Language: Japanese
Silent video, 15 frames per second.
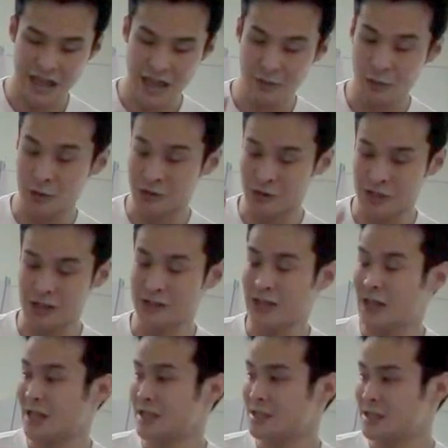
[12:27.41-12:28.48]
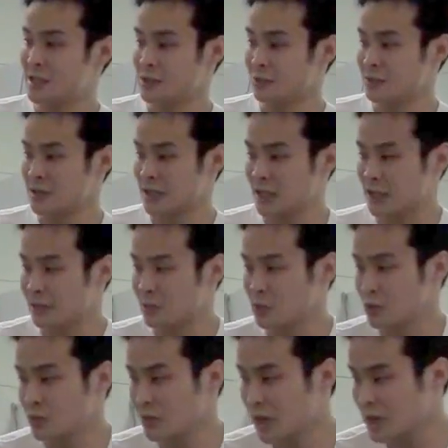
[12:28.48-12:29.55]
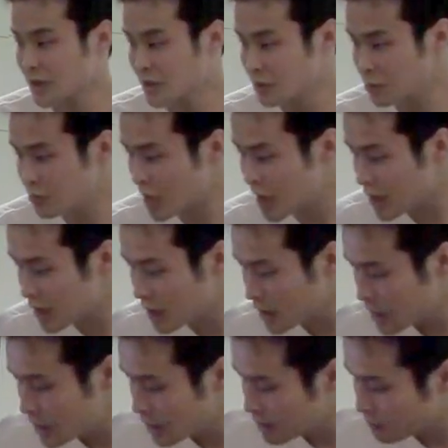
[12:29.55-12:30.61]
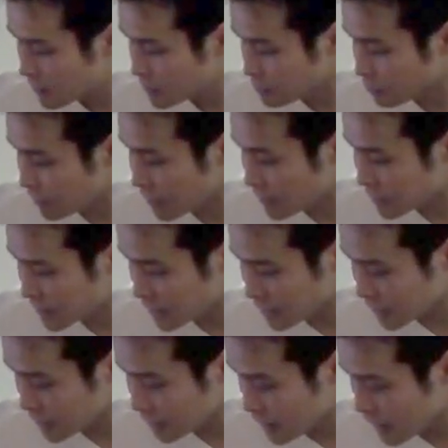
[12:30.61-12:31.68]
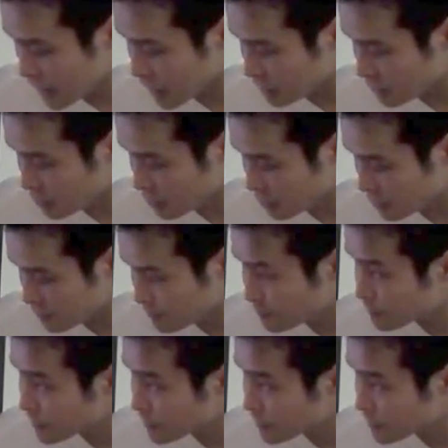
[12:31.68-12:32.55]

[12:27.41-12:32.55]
エモーショナルな辞書を使ったものとかっていうのはまあ、そこからさらに、えー、っと